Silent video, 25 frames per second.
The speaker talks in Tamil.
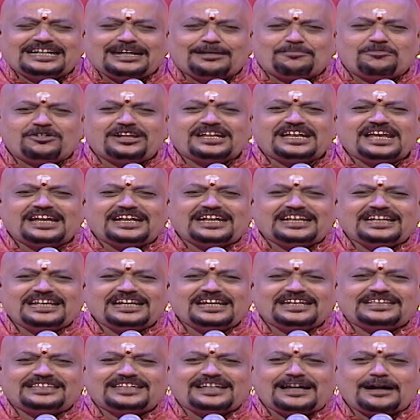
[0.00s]
நம்முடைய
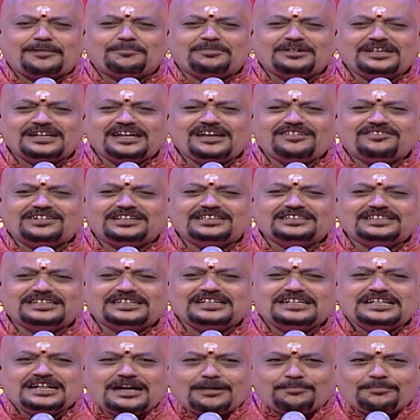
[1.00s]
இதயத்தை அப்படியே வந்து